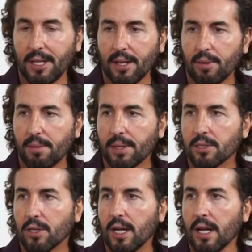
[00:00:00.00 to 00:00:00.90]
vida de una
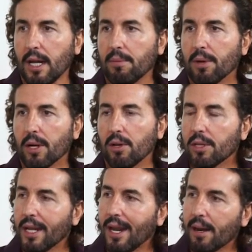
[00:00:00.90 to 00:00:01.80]
persona porque no
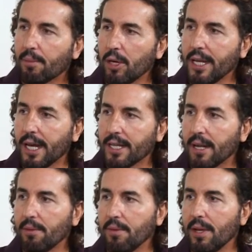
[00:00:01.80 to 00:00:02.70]
está en armonía,
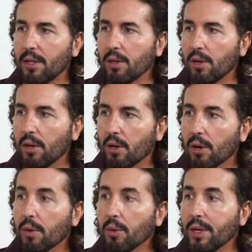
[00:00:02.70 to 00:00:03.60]
está viviendo
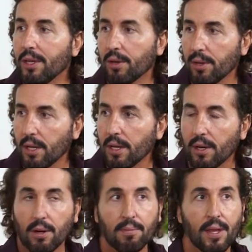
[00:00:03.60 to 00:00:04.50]
con ruido.
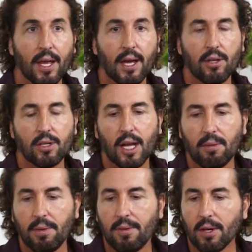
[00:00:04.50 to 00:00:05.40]
Entonces,
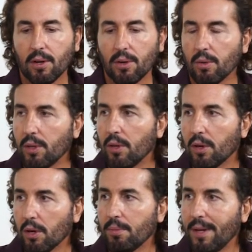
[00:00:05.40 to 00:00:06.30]
al vivir con ruido y
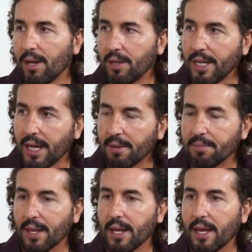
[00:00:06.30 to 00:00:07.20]
no con melodía,
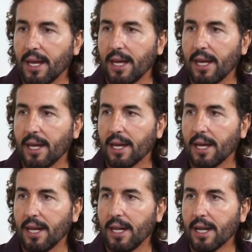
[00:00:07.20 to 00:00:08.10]
eh,
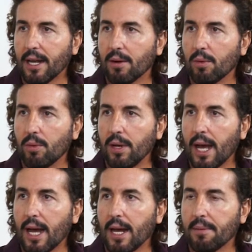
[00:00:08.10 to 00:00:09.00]
genera
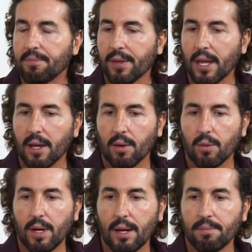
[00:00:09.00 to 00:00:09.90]
una,
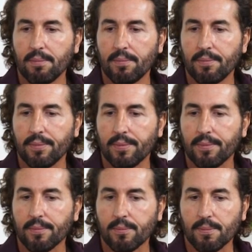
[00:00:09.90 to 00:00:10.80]
una,
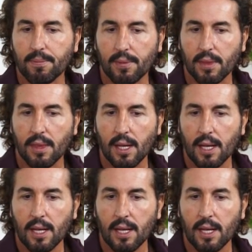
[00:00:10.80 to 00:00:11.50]
mm,